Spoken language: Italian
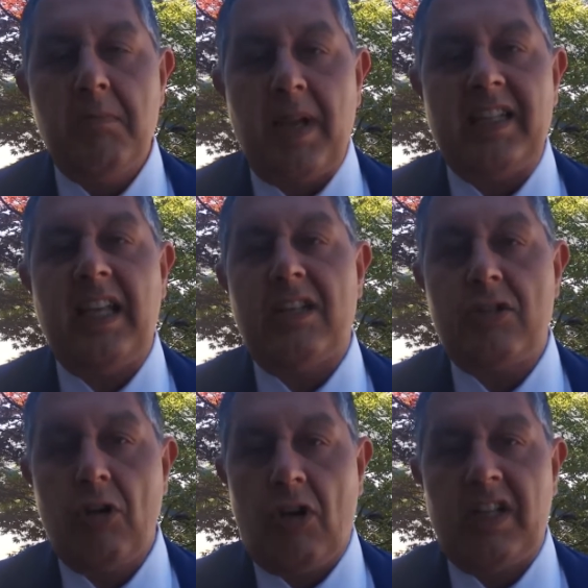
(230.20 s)

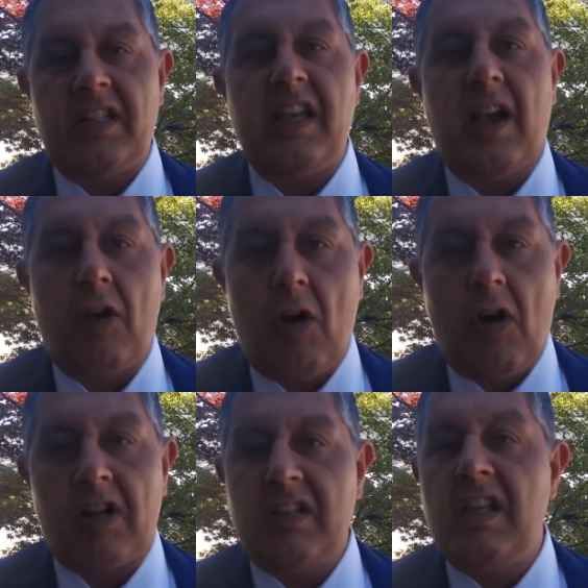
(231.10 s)
mediazioni, di
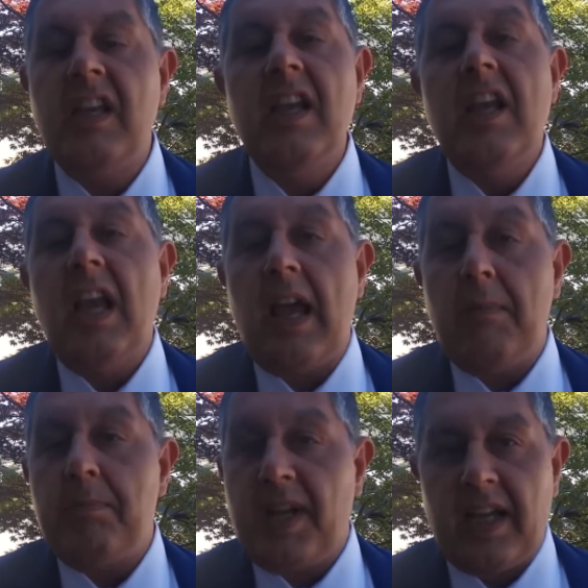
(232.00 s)
accordi
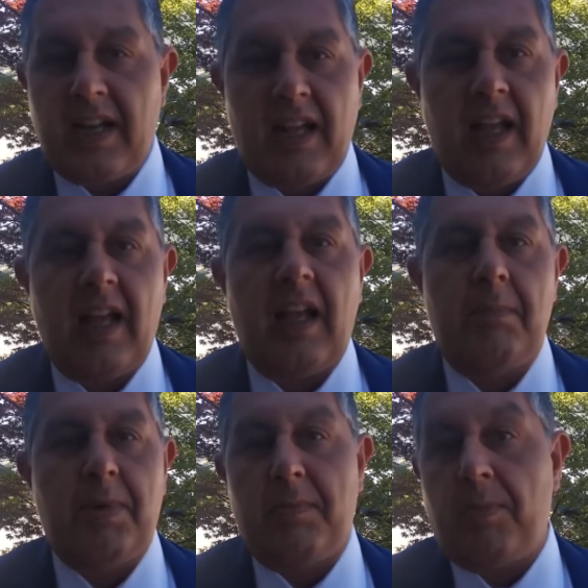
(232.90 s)
eh,
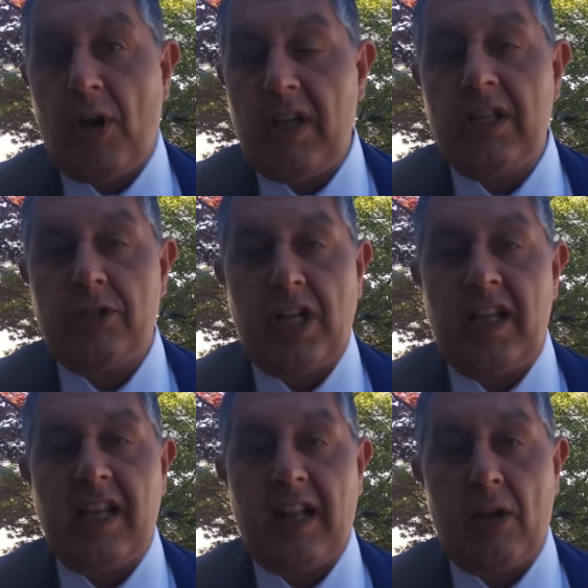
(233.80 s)
per, eh, per poi
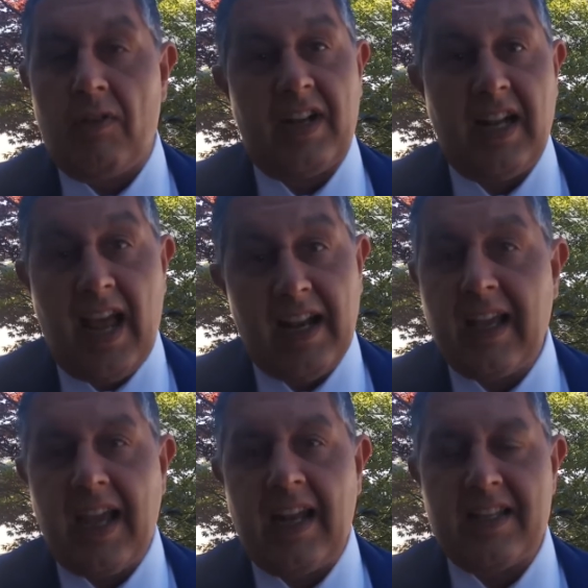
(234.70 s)
scegliere e governare
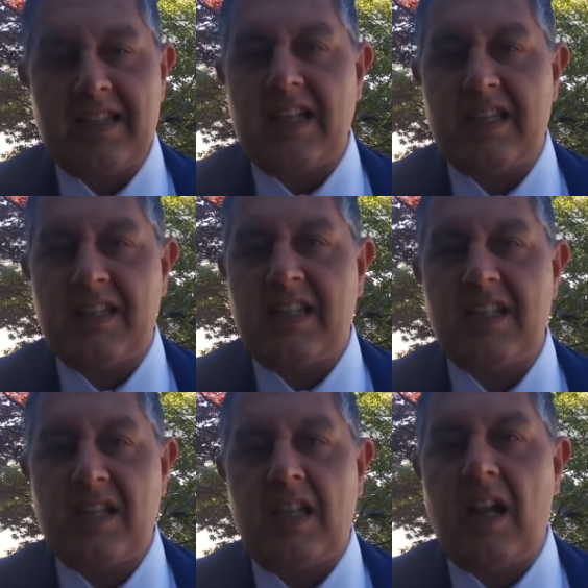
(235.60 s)
che è l'essenza
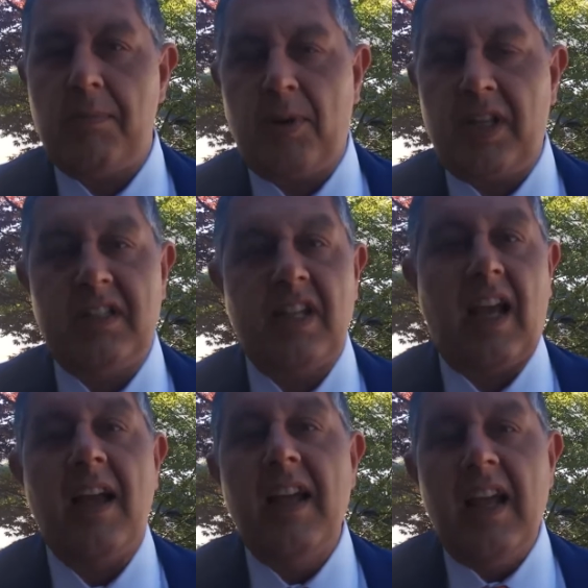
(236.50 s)
stessa della
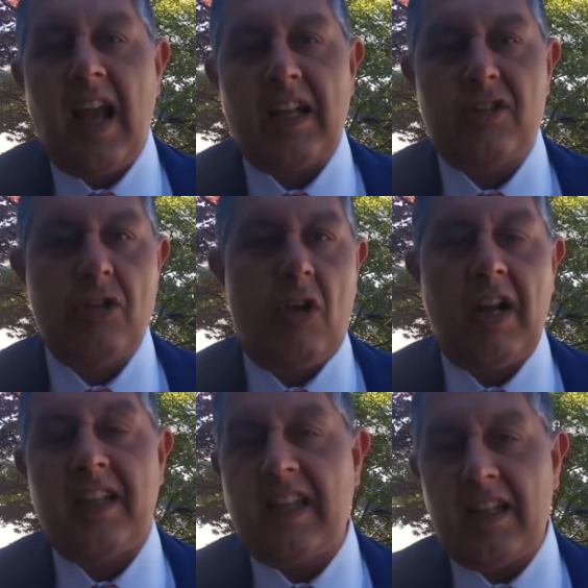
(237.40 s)
politica.
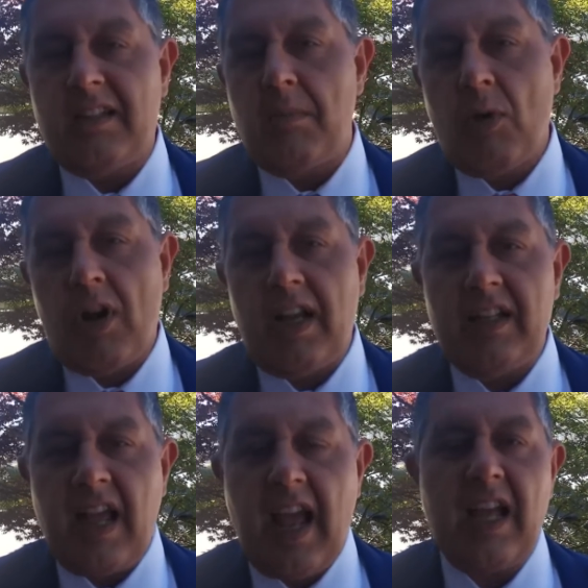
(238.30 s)
Azione ha tante buone
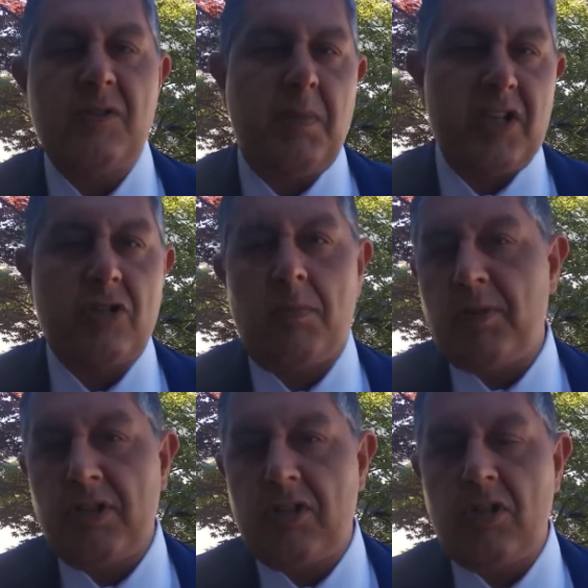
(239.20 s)
idee, spesso
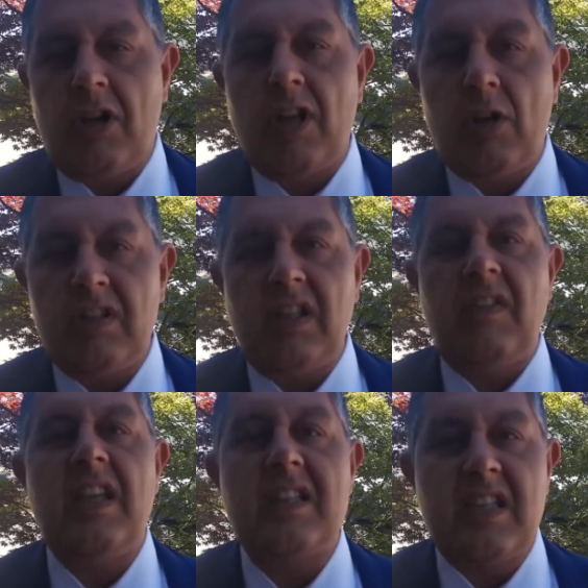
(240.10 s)
posizioni
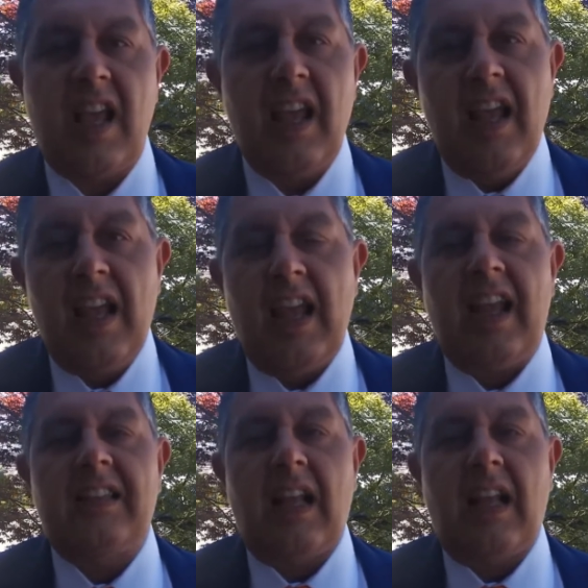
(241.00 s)
condivise, eh,